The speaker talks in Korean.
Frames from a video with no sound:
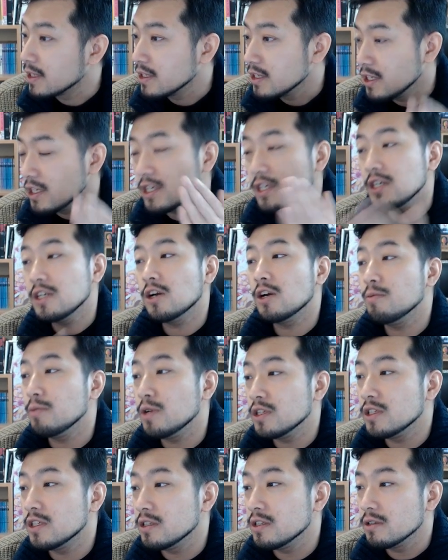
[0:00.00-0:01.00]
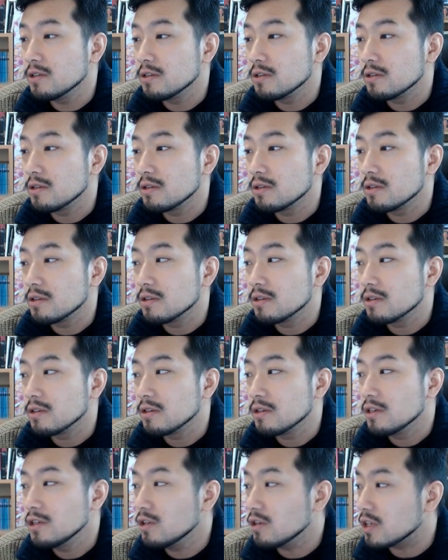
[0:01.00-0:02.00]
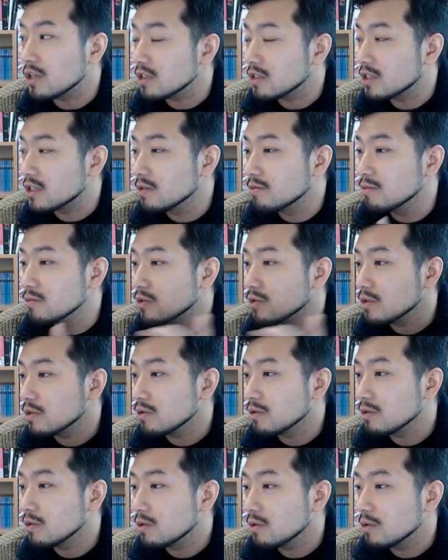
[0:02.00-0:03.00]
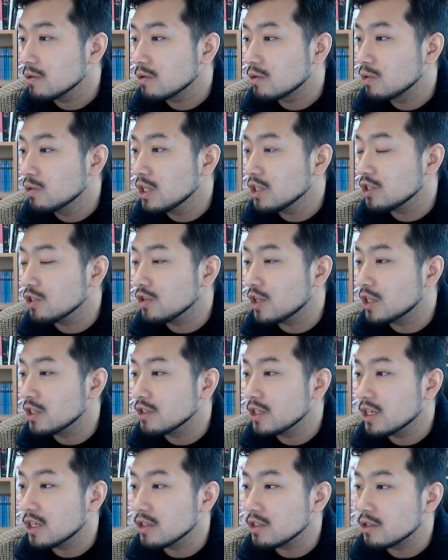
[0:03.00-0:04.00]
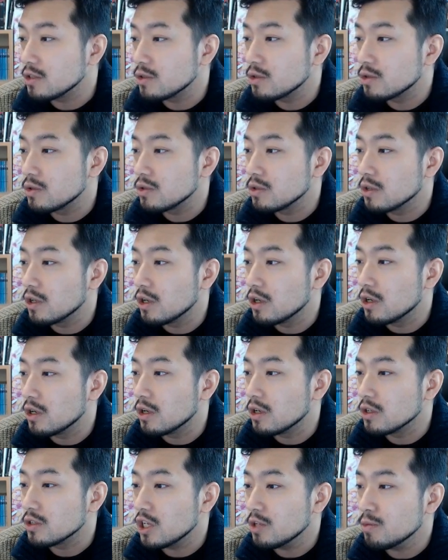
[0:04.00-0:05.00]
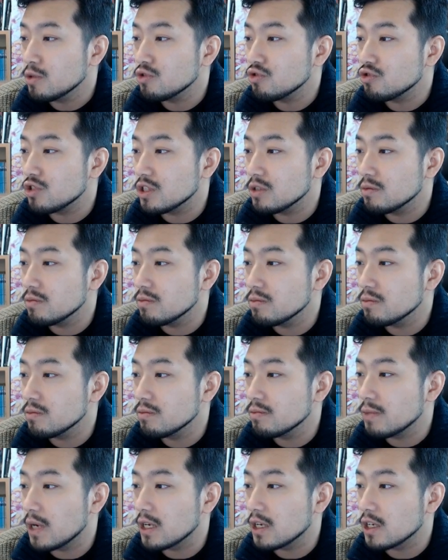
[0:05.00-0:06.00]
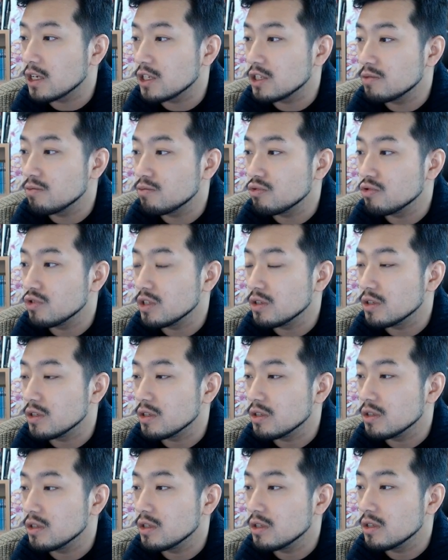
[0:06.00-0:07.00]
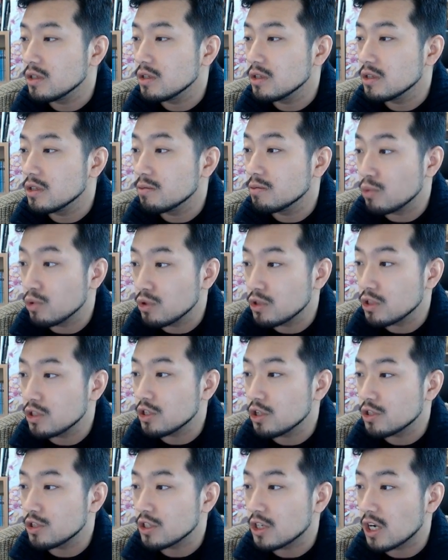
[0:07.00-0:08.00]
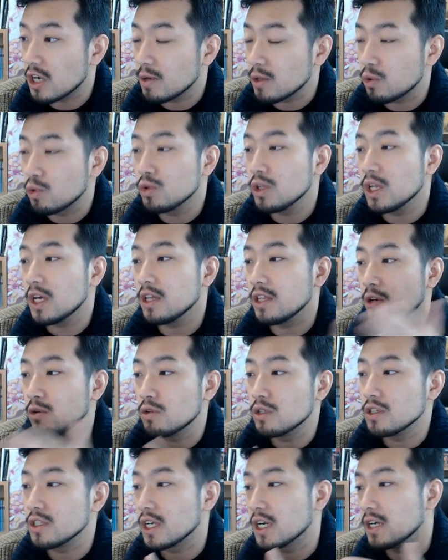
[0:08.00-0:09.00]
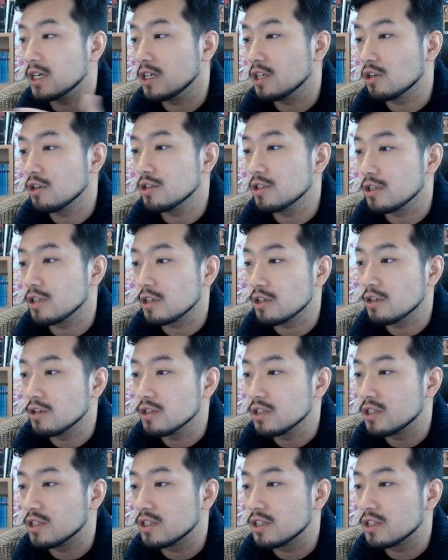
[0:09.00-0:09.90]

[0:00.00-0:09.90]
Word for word: 이러면은 이렇게 지금 도네이션이 왔는데, 어, 철면수신방에 계신 분이 못 들으셨을까봐 도네 내용을 제가 읽어드릴게요.